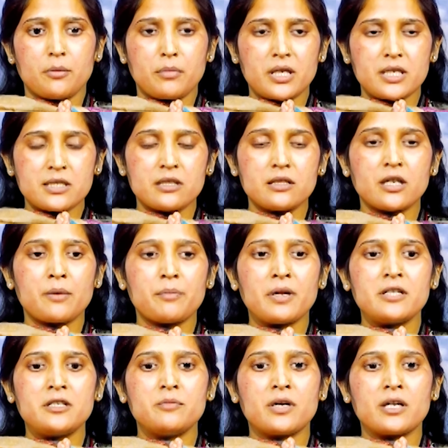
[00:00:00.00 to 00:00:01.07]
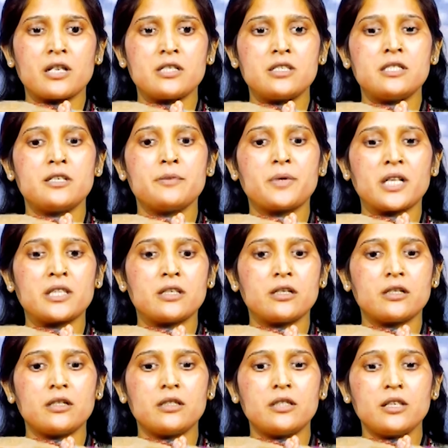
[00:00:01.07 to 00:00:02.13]
मैंने संत रामपाल जी महाराज जी से प्रार्थना
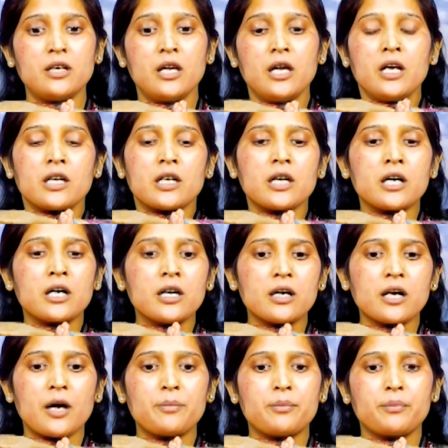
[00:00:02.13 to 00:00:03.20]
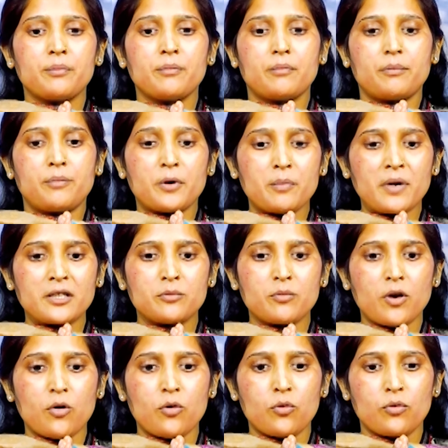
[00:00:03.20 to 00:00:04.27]
की थी कि अगर आप
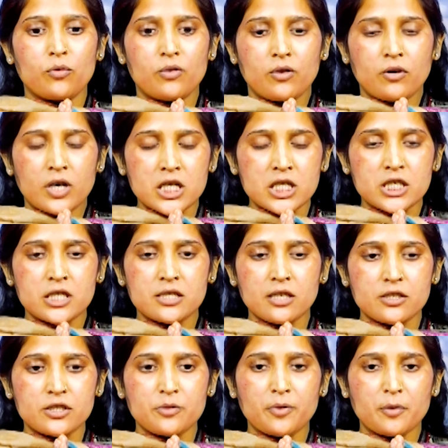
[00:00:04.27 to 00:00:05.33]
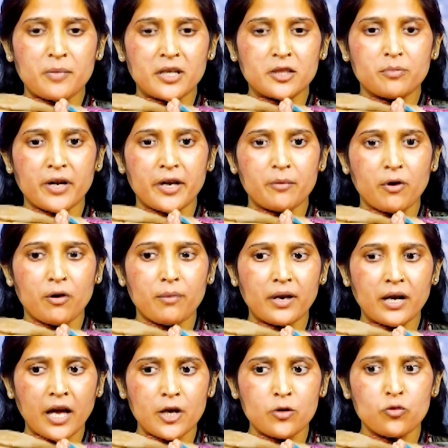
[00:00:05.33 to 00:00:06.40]
परमात्मा हो अच्छे सच्चे परमात्मा है
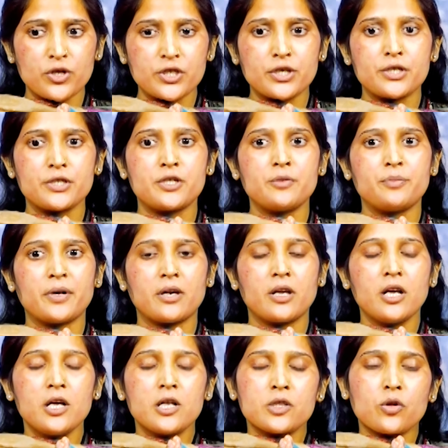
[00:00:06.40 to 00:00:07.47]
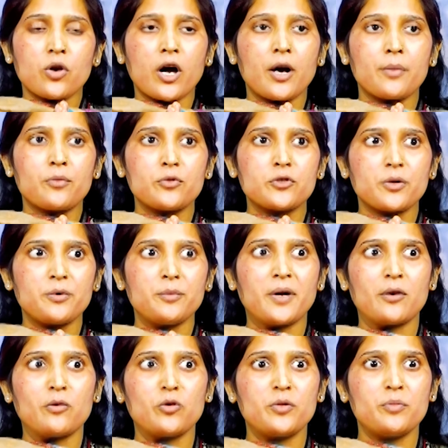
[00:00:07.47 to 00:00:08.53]
भगवान आए हुए हैं सृष्टि पर तो आपको जब ही
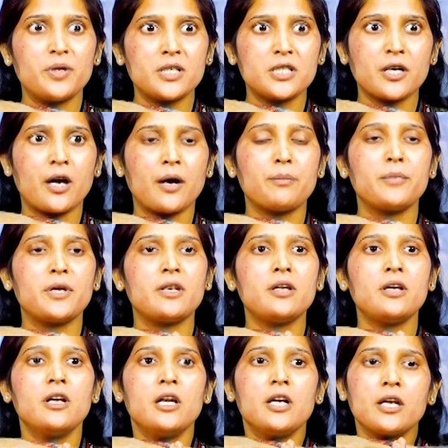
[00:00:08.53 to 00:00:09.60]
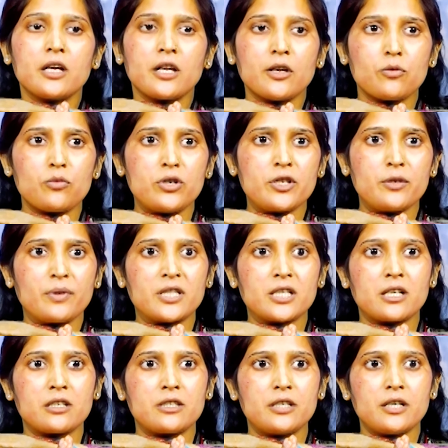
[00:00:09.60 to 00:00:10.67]
मानूंगी मैं जब आप मेरी ये उल्टी बंद
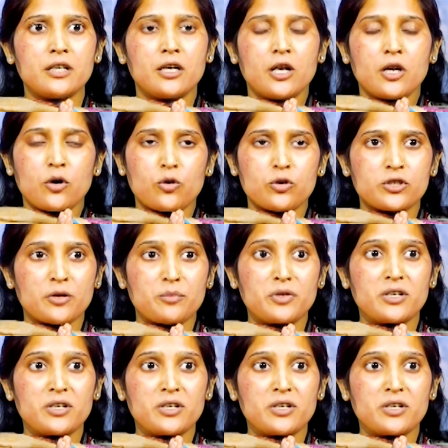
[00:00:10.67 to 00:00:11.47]
कर दें और सर